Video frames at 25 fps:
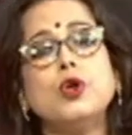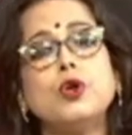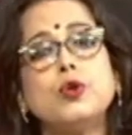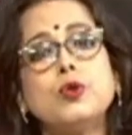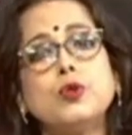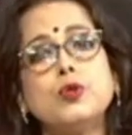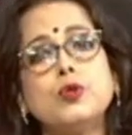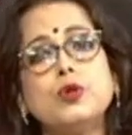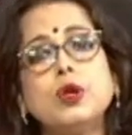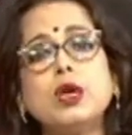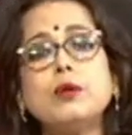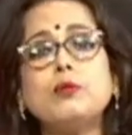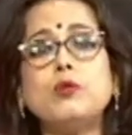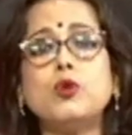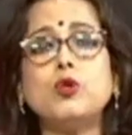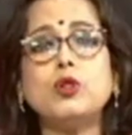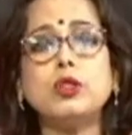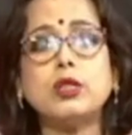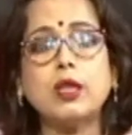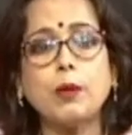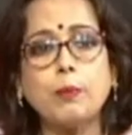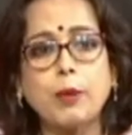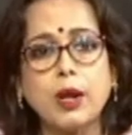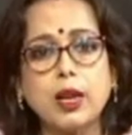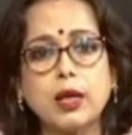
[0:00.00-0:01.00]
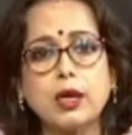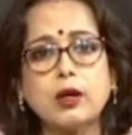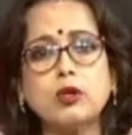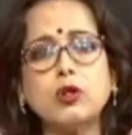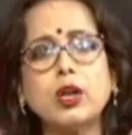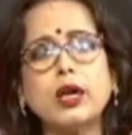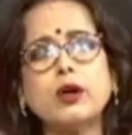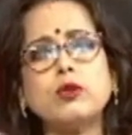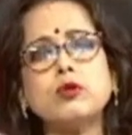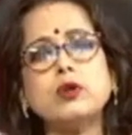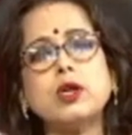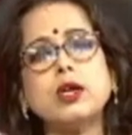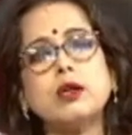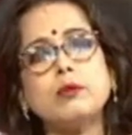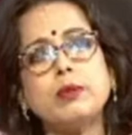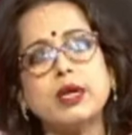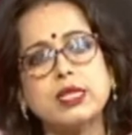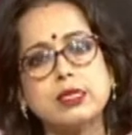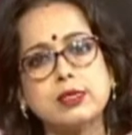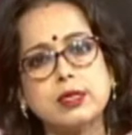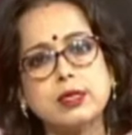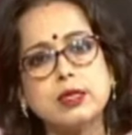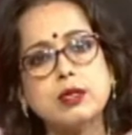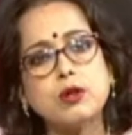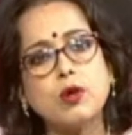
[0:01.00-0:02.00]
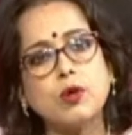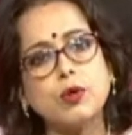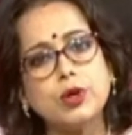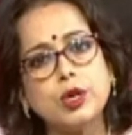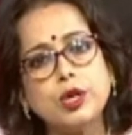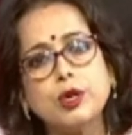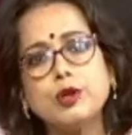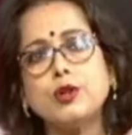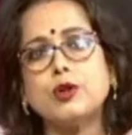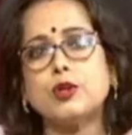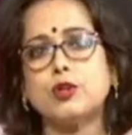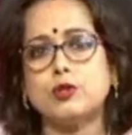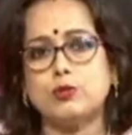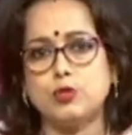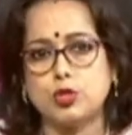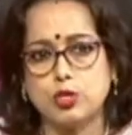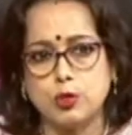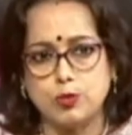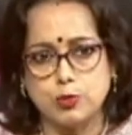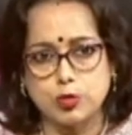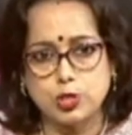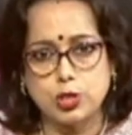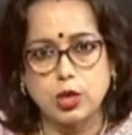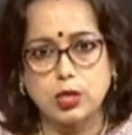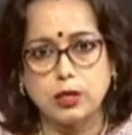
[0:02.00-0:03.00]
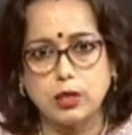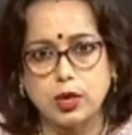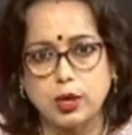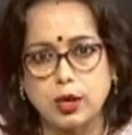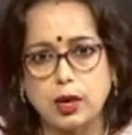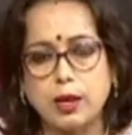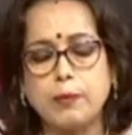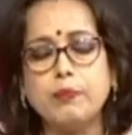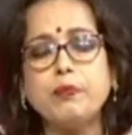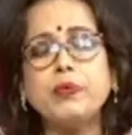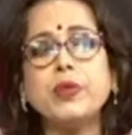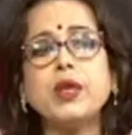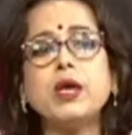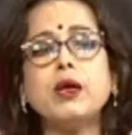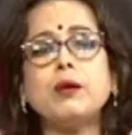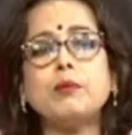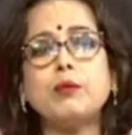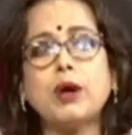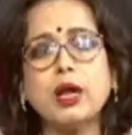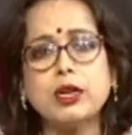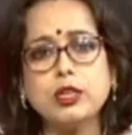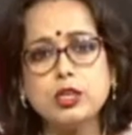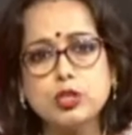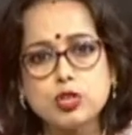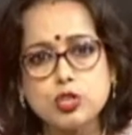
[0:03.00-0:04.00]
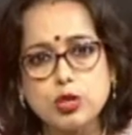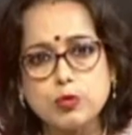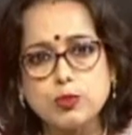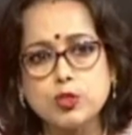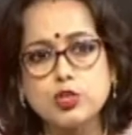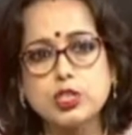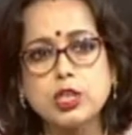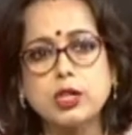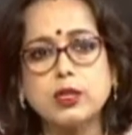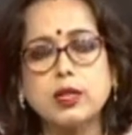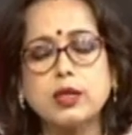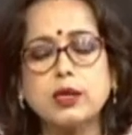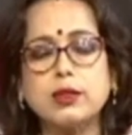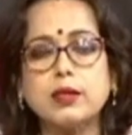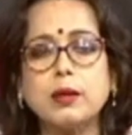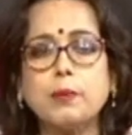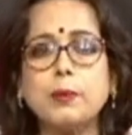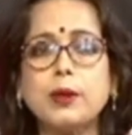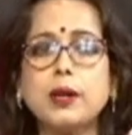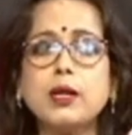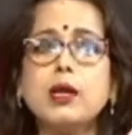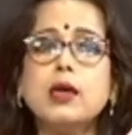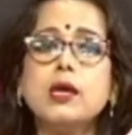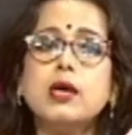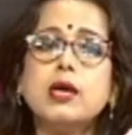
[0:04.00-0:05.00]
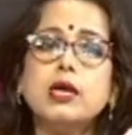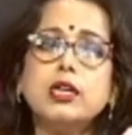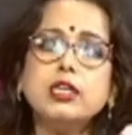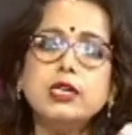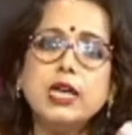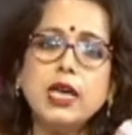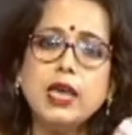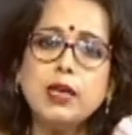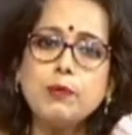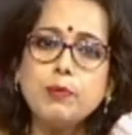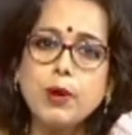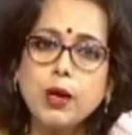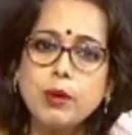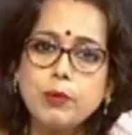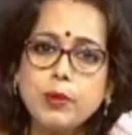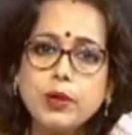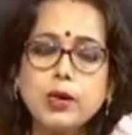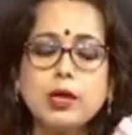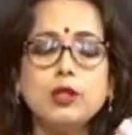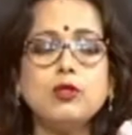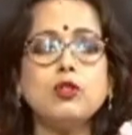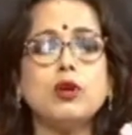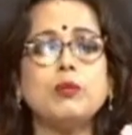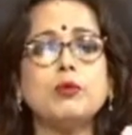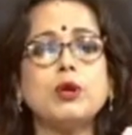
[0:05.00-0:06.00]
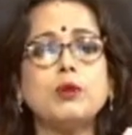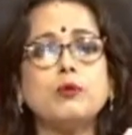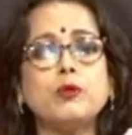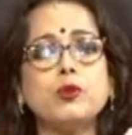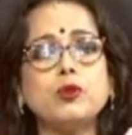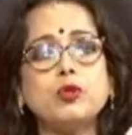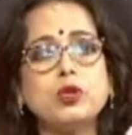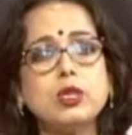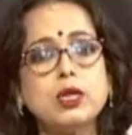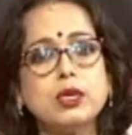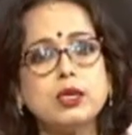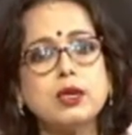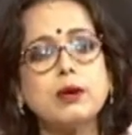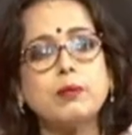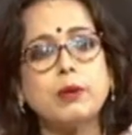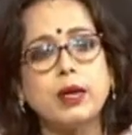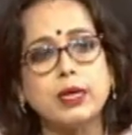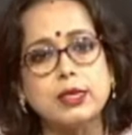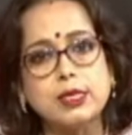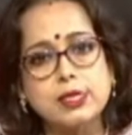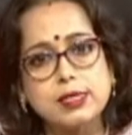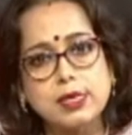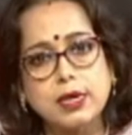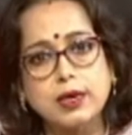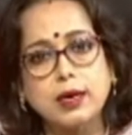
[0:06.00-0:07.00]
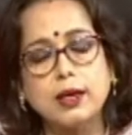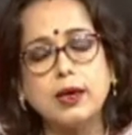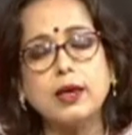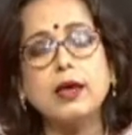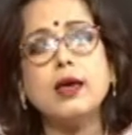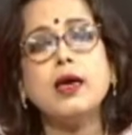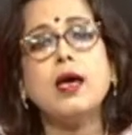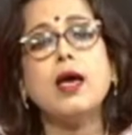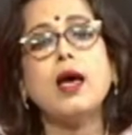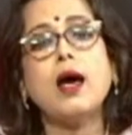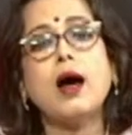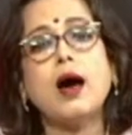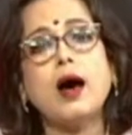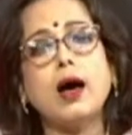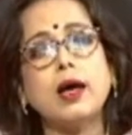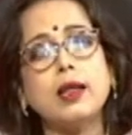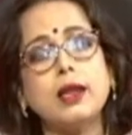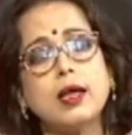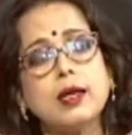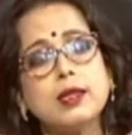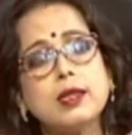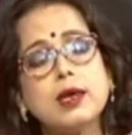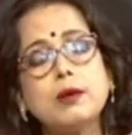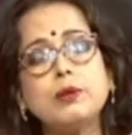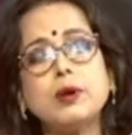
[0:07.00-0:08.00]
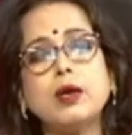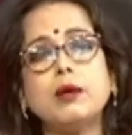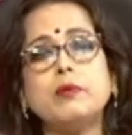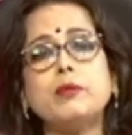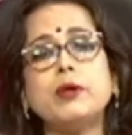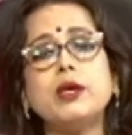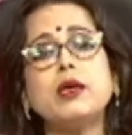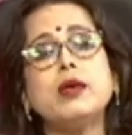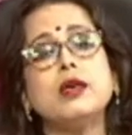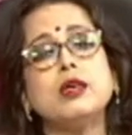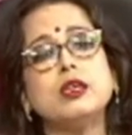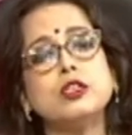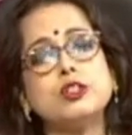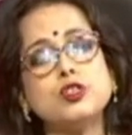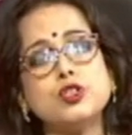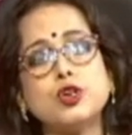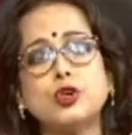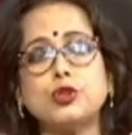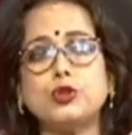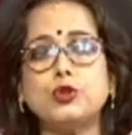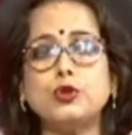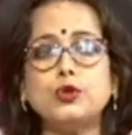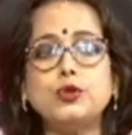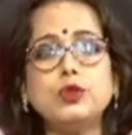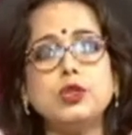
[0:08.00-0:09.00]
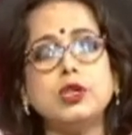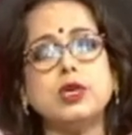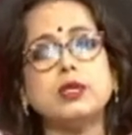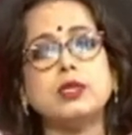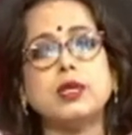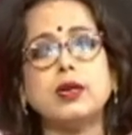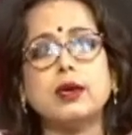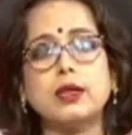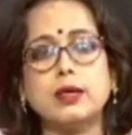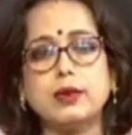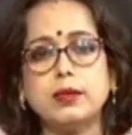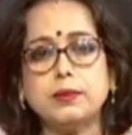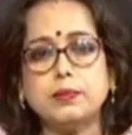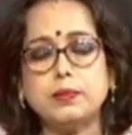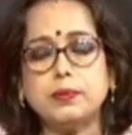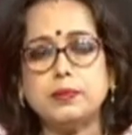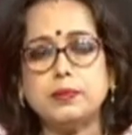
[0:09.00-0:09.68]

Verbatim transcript: খুলে বলতে পারে কারণ এখনকার বাচ্চাদের অনেক রকম সমস্যা থাকে বাড়ির সমস্যা থাকতে পারে এইভাবে কিন্তু আমরা প্রতিটা বাচ্চাকে আলাদাভাবে যত্ন নিয়ে থাকি